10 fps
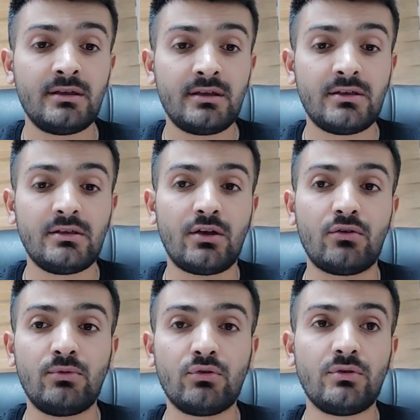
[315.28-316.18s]
yarın bir
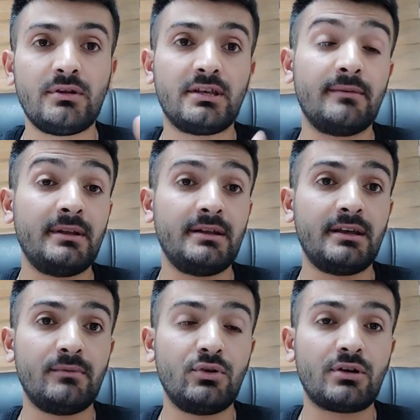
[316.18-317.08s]
gün
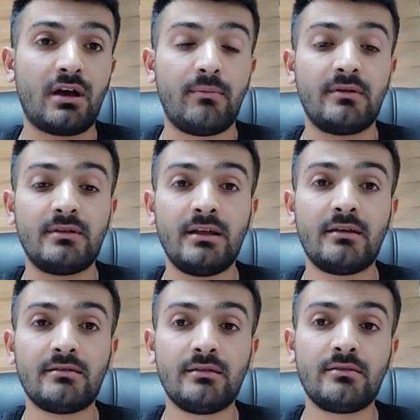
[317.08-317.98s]
2024 kps ile
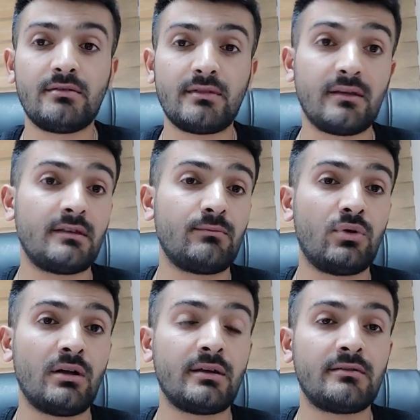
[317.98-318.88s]
siz 80
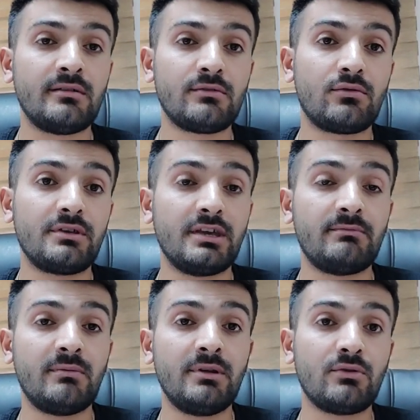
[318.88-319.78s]
puanla siz
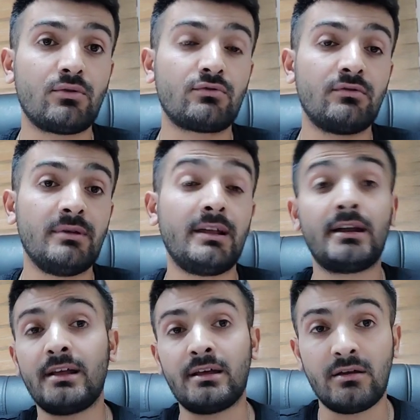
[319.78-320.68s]
20 bin, 30
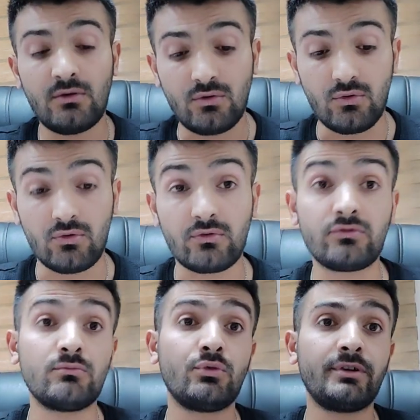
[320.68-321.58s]
binlerde
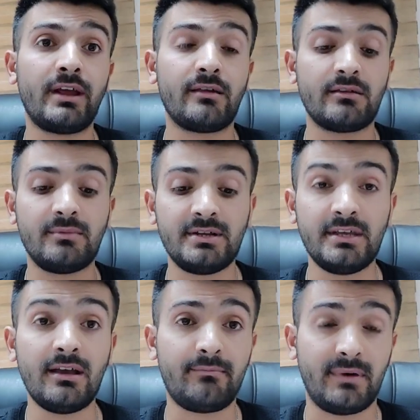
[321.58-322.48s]
olursunuz. Bunun hesabını iyi
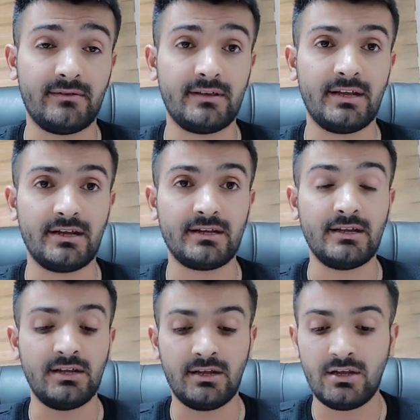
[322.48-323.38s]
yapmanız
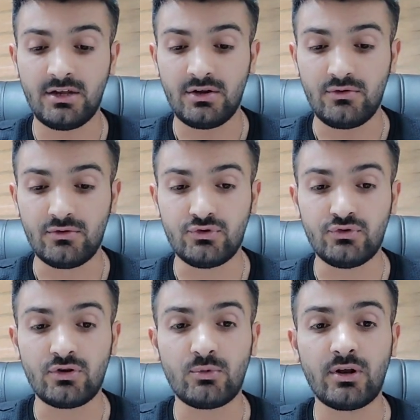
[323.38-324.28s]
gerektiğini
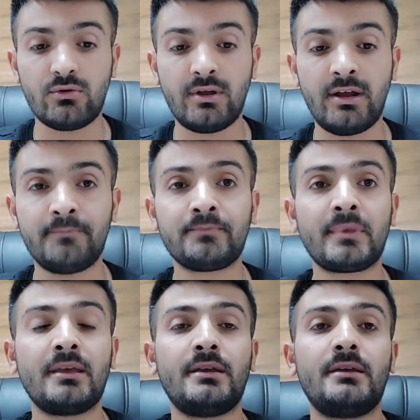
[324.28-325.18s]
düşünüyorum. Ona göre
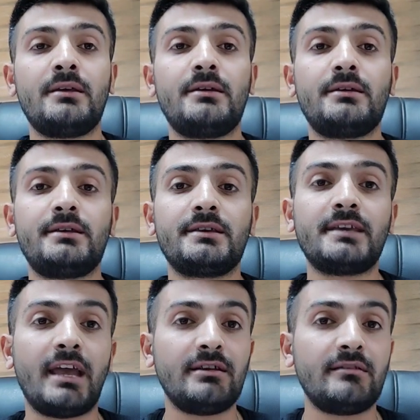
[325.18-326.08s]
e,
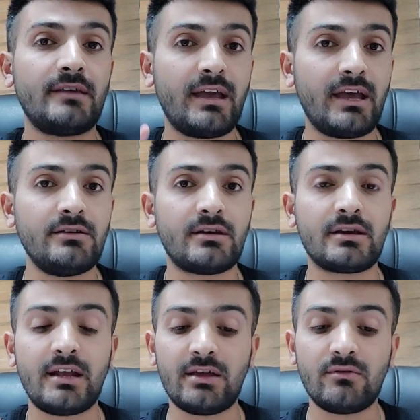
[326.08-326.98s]
kendinize en yakın,
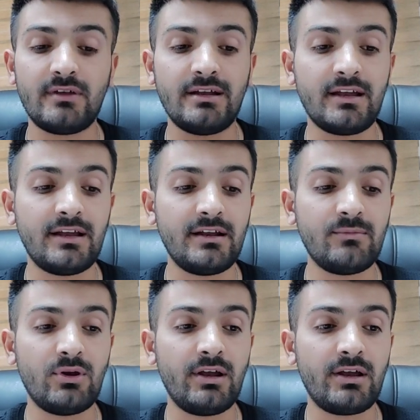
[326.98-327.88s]
en güzel yerleri
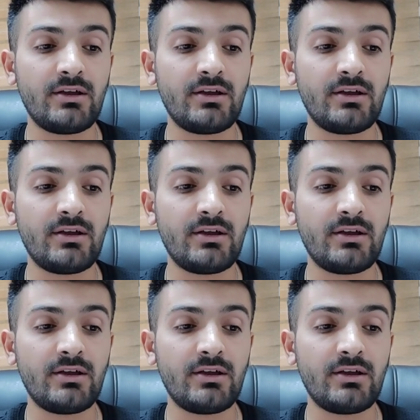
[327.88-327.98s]
böyle